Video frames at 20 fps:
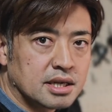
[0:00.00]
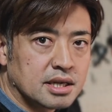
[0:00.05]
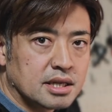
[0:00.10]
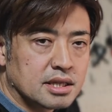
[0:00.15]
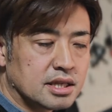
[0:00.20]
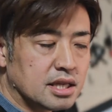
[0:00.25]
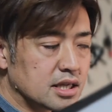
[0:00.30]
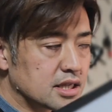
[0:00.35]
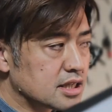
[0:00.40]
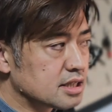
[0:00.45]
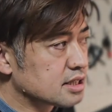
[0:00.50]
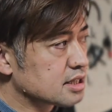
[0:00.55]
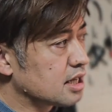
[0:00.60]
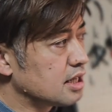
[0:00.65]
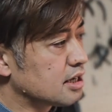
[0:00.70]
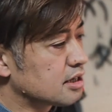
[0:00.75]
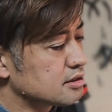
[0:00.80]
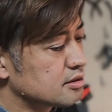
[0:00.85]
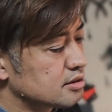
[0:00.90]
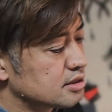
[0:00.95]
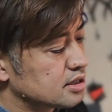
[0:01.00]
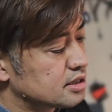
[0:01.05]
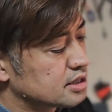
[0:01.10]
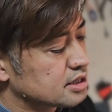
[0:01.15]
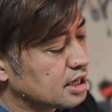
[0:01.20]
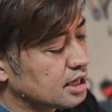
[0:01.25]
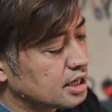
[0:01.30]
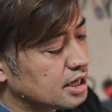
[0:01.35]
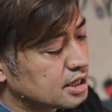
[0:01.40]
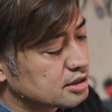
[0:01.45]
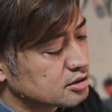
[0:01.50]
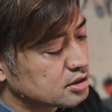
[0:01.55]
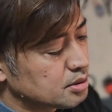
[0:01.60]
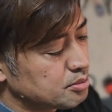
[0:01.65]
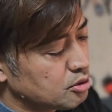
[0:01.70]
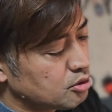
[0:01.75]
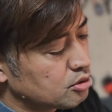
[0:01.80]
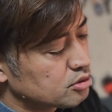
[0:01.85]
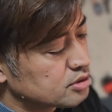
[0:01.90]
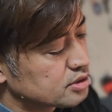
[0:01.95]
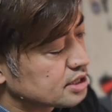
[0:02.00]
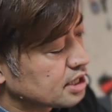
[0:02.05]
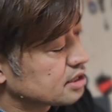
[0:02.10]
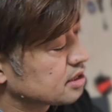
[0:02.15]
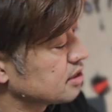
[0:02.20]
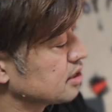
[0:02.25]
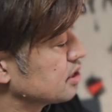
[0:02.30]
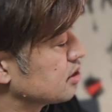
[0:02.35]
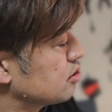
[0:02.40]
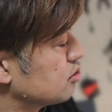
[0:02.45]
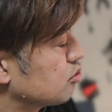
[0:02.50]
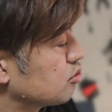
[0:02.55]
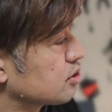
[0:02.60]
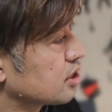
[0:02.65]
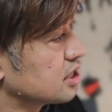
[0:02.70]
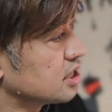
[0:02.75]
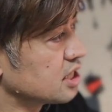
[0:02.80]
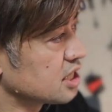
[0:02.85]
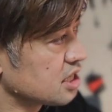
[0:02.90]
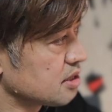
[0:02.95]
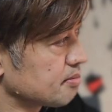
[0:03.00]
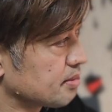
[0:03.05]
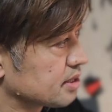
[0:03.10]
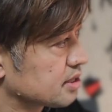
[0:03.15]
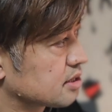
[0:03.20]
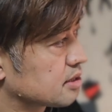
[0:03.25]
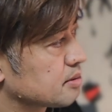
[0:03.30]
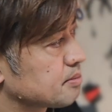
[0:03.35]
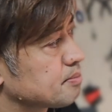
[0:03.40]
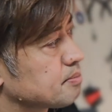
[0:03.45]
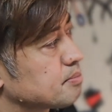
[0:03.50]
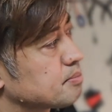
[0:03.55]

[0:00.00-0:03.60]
電気つかなくても撮影することができます。